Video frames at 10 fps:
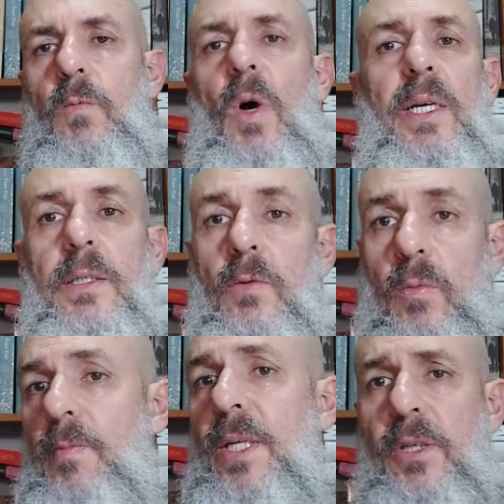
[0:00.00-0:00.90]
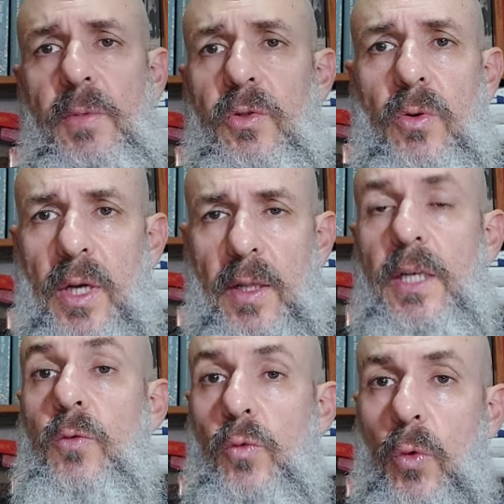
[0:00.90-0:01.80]
quase praticamente qualquer
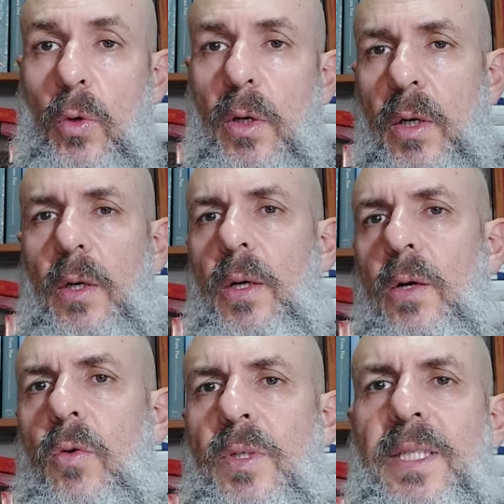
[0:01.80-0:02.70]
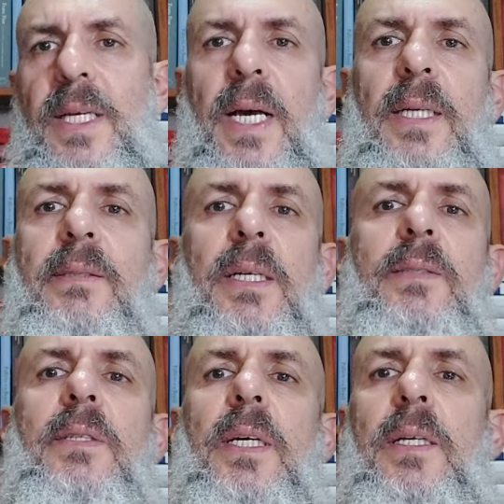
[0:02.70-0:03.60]
leitor, consegue
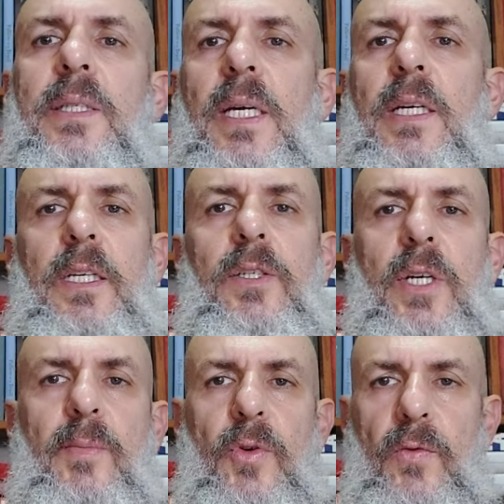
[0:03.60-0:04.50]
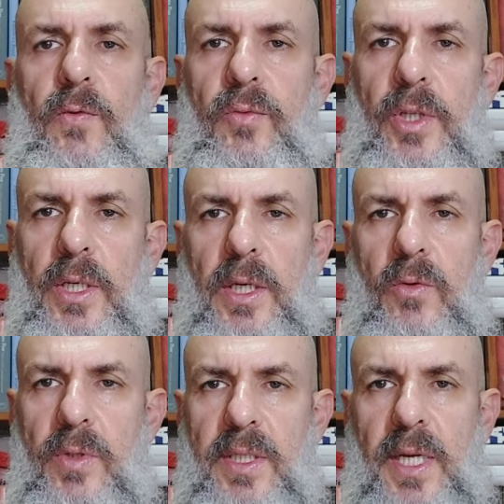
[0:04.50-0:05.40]
entender essa crítica profunda aqui,
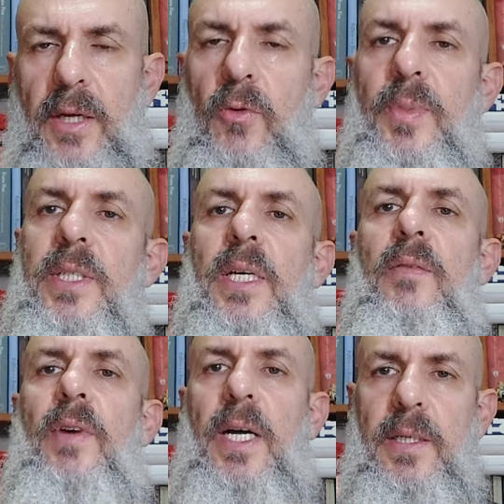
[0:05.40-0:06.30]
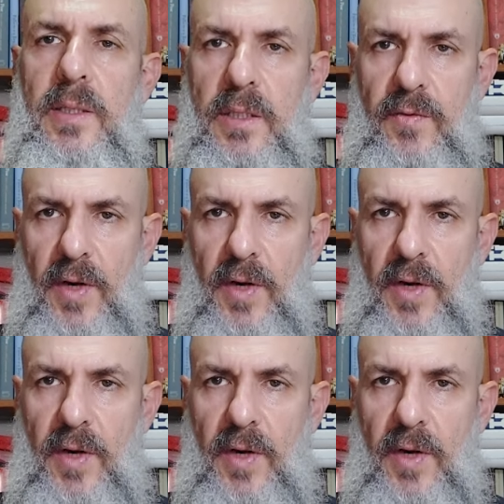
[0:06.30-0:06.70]
consegue observar esses